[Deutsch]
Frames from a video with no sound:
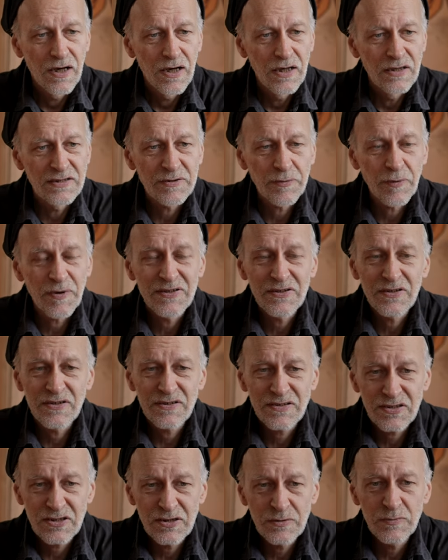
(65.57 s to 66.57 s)
Ist hm. aber ein
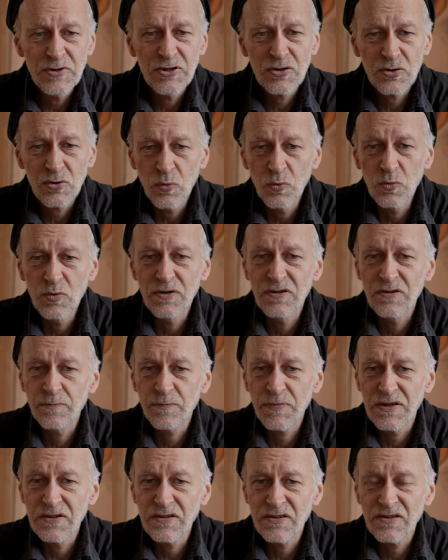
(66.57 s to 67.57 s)
ziemlich gutes
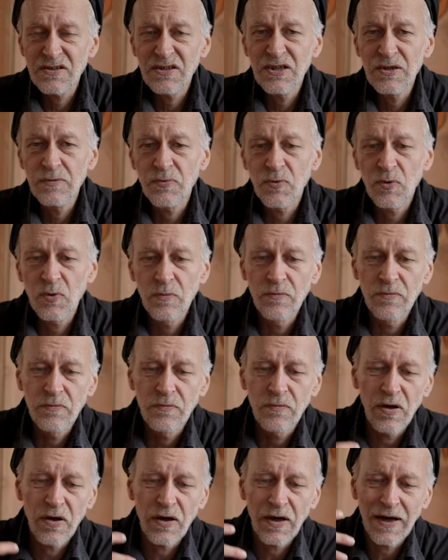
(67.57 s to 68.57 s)
Prinzip, um
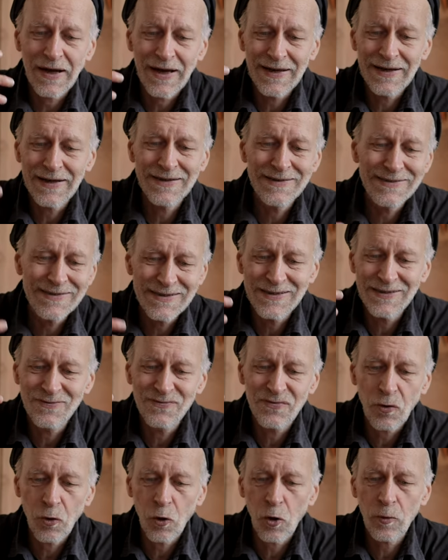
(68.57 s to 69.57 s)

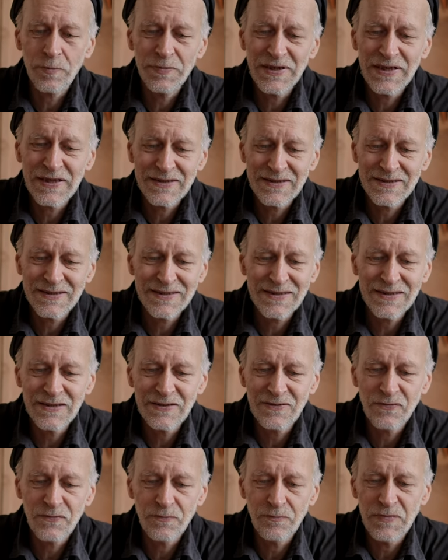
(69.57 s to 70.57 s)
relativ
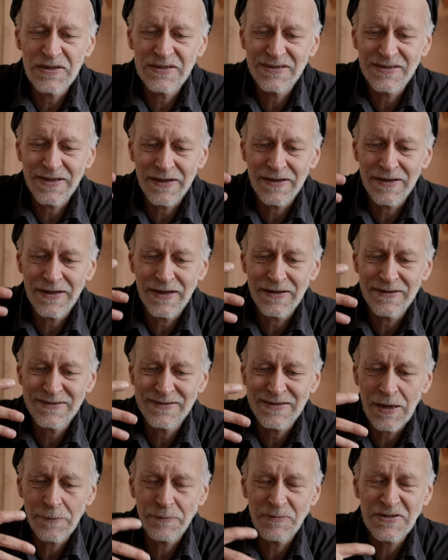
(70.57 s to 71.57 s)
objektiv mit seinen
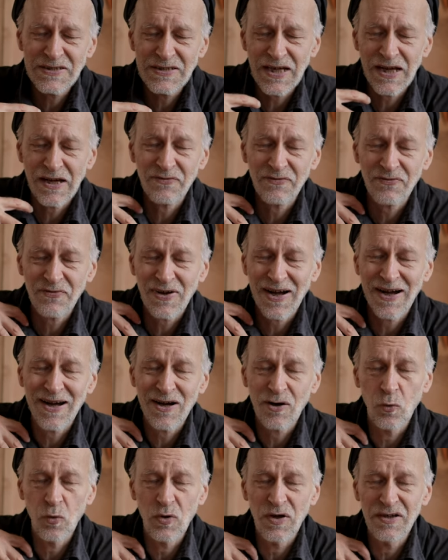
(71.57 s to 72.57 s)

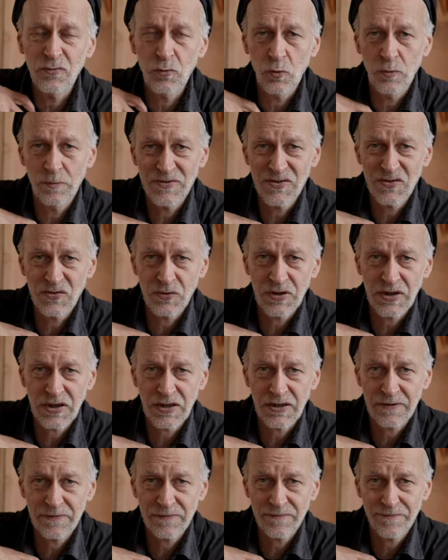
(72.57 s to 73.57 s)
Selbsterfahrungen
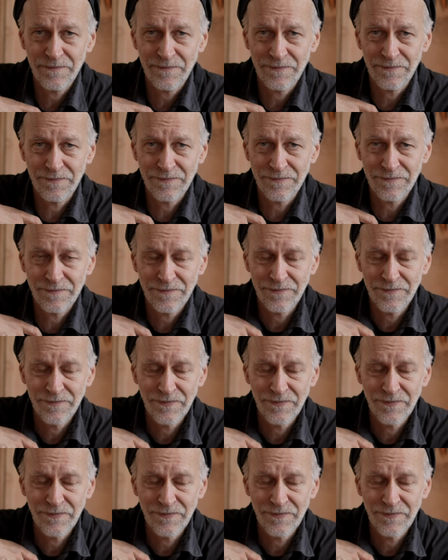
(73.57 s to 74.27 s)
umzugehen. Hm.